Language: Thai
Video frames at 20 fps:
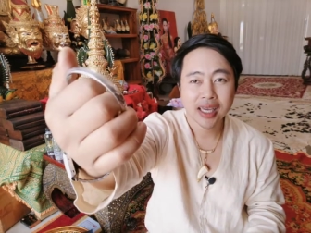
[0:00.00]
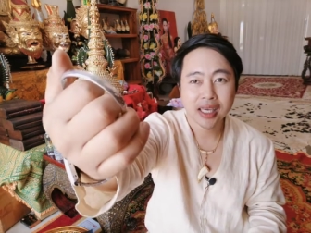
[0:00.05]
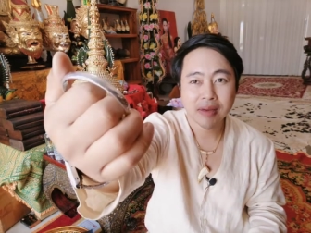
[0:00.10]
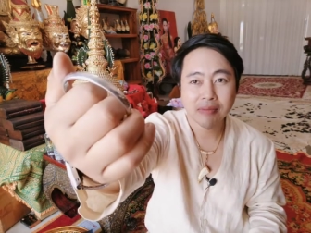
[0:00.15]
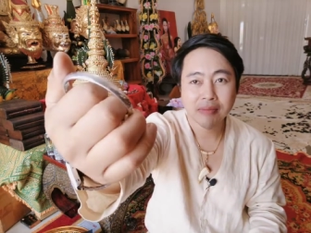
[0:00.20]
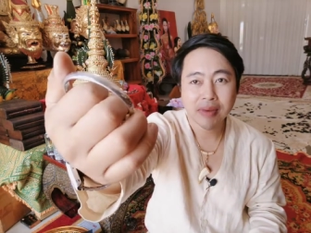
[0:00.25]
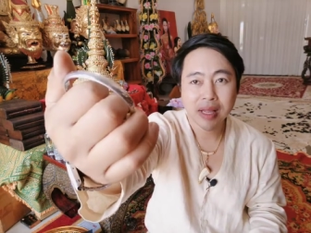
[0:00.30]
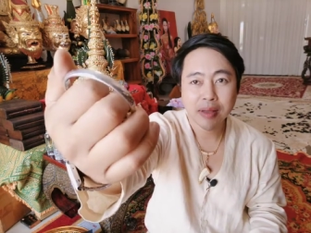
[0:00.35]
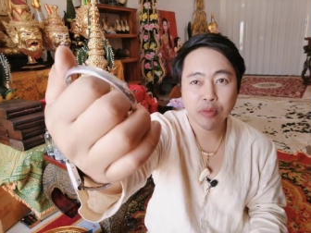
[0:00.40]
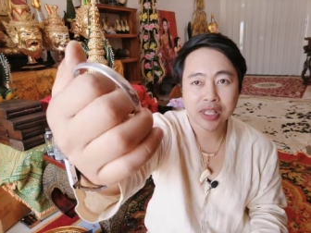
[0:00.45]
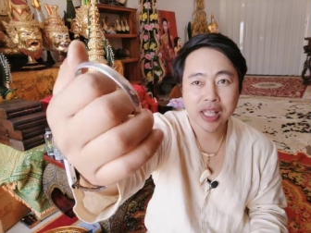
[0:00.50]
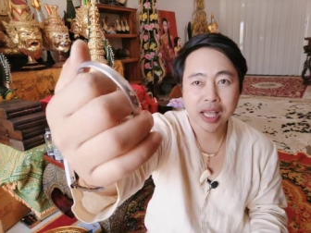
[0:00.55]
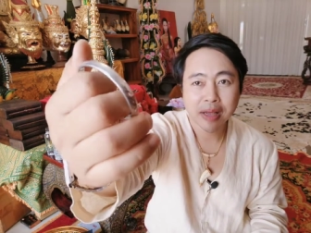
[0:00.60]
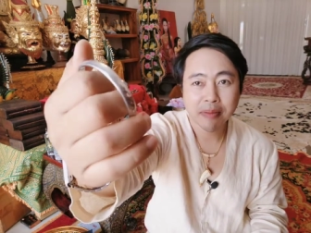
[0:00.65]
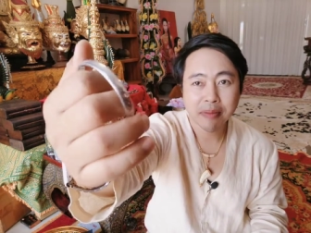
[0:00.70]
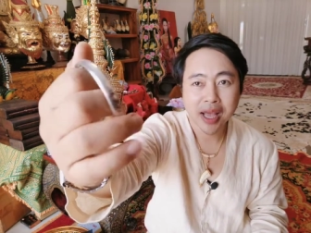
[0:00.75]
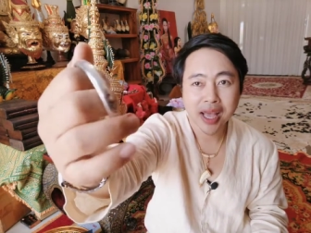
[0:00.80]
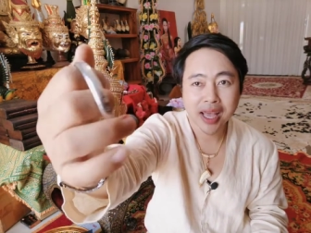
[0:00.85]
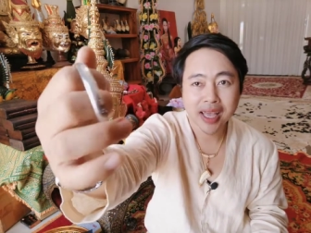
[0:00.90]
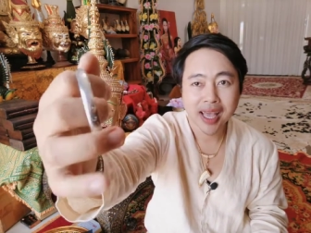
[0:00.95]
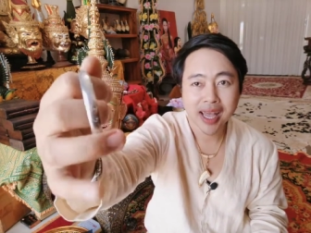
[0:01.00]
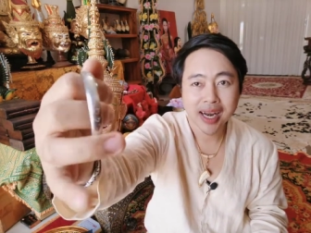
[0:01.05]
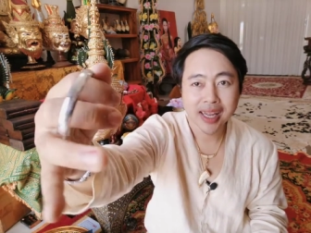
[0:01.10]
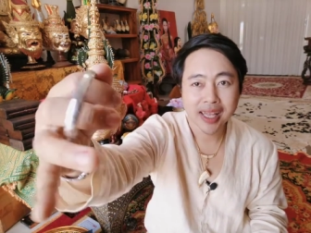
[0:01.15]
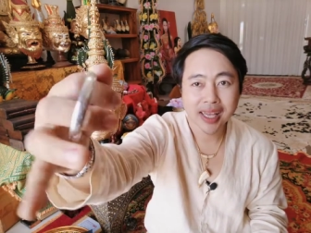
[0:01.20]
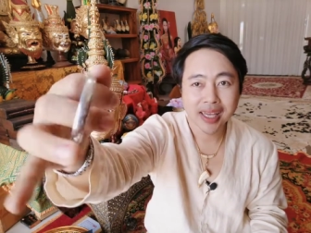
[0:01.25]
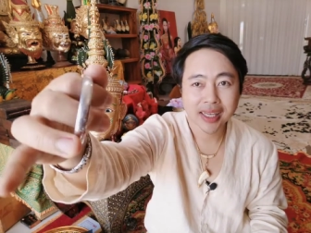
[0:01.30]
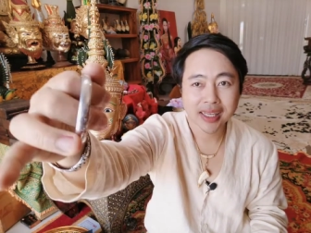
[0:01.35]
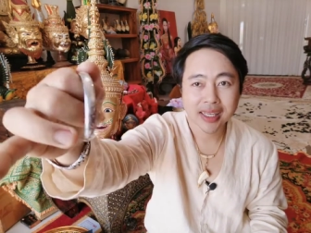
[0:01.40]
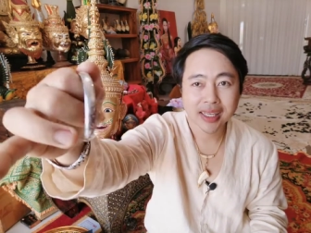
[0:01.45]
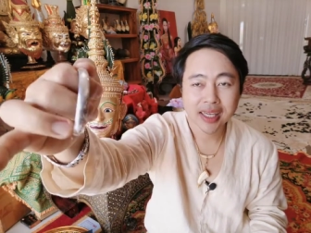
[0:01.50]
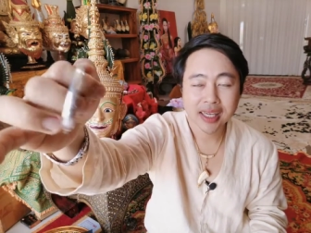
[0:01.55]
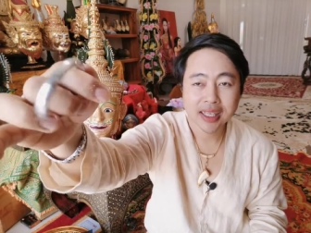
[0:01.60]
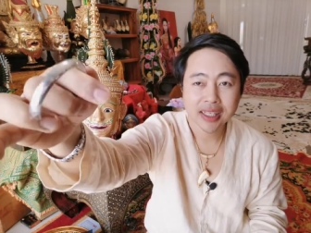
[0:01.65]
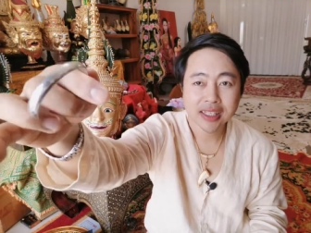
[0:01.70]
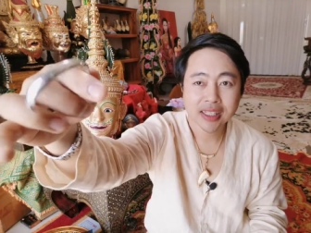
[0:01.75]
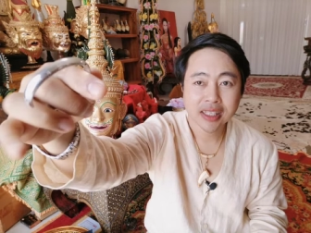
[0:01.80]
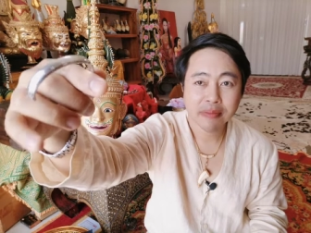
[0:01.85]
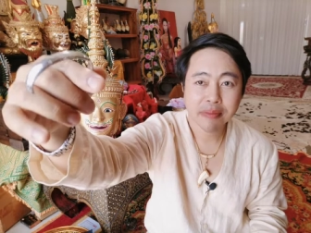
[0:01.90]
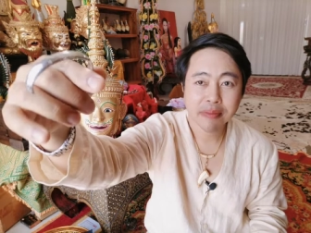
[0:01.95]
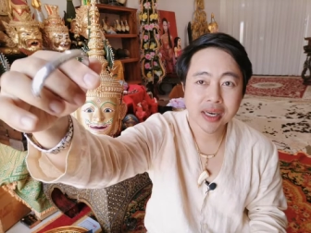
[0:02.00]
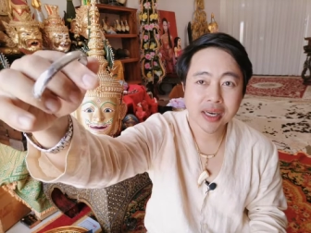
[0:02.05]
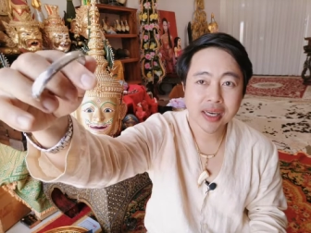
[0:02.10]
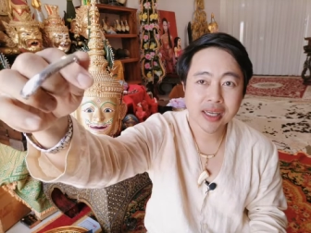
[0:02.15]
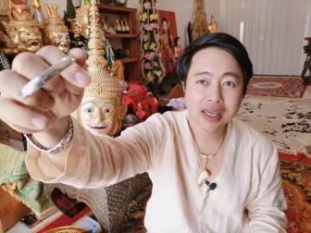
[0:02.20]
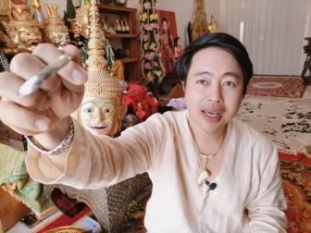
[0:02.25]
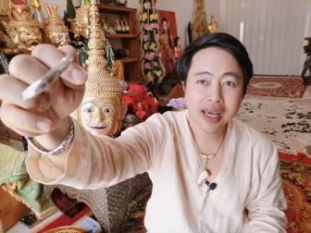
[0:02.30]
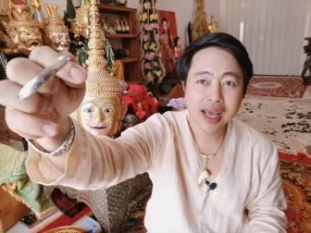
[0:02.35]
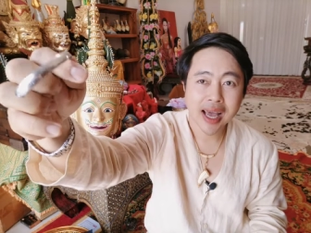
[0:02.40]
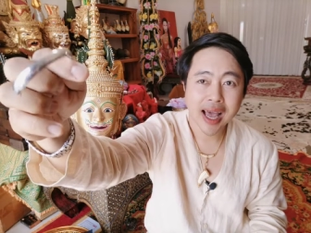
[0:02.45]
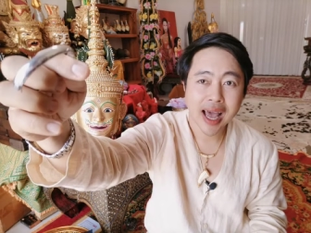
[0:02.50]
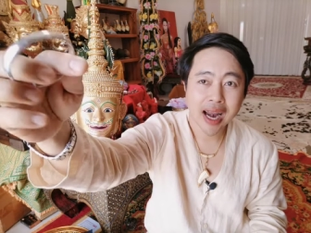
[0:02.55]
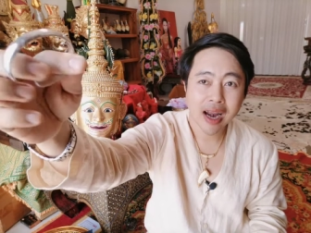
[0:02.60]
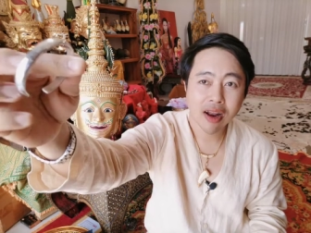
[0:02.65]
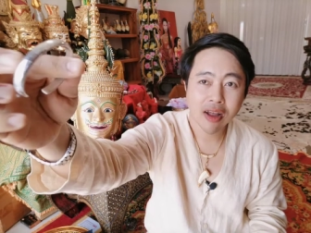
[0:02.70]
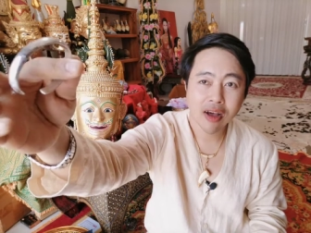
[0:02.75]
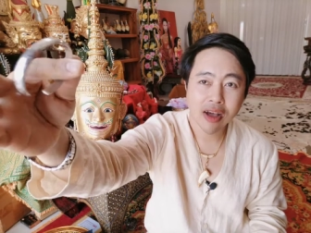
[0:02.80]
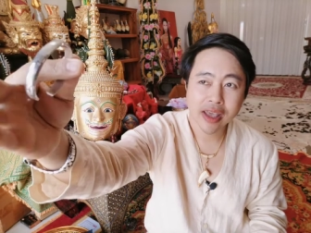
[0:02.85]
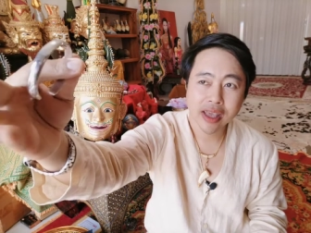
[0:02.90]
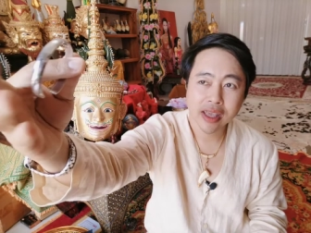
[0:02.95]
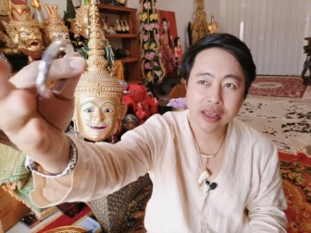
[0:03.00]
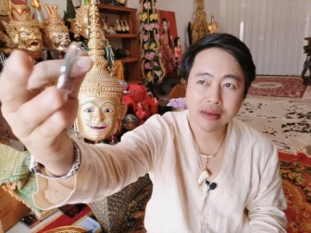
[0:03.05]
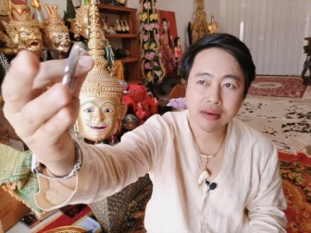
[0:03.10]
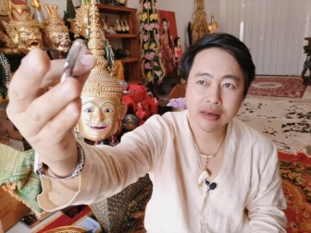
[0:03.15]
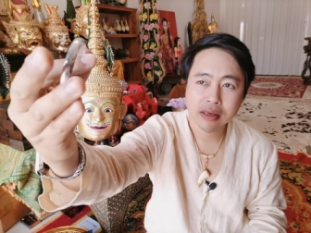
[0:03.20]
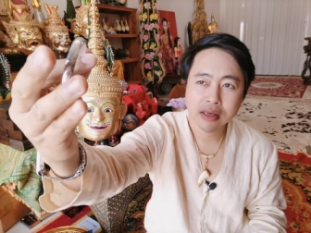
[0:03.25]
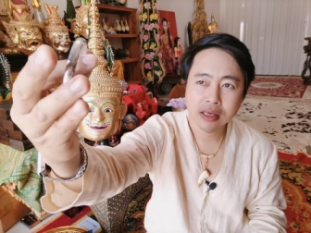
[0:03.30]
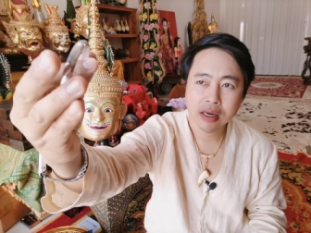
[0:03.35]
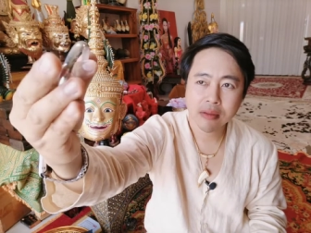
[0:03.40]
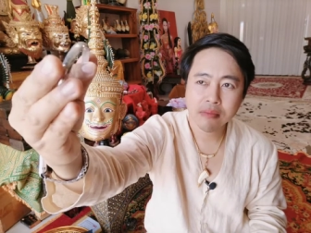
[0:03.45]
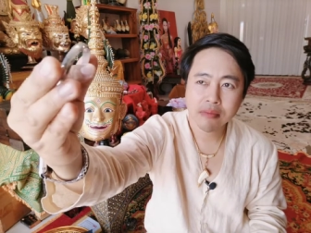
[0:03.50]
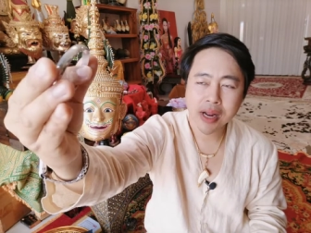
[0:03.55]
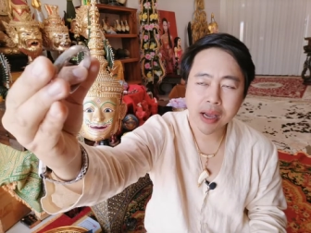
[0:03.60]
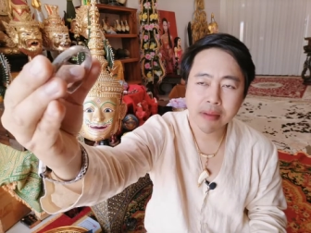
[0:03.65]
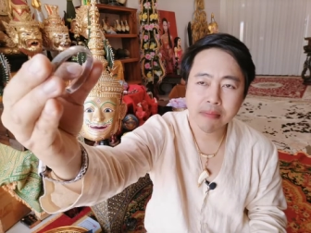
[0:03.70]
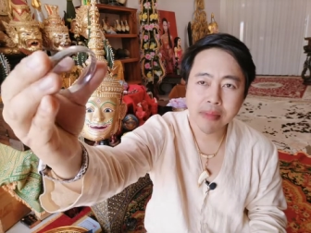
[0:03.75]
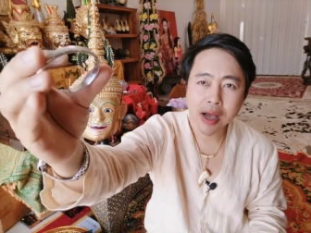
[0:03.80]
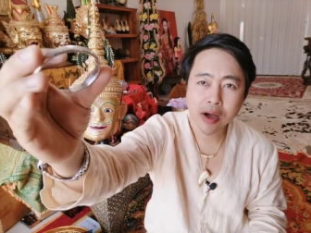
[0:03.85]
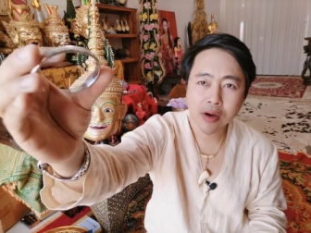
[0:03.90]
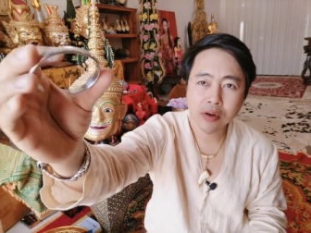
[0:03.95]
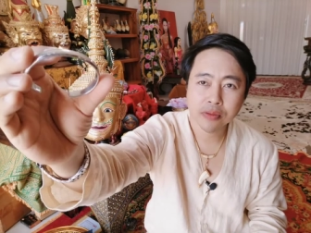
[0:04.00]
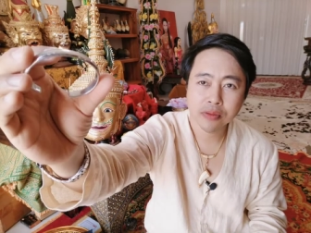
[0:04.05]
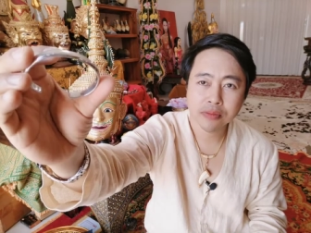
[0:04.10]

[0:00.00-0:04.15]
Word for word: กำไรมนตรามหายันเนี่ยจะเป็นเนื้ออัลลอย น้ำหนักเบา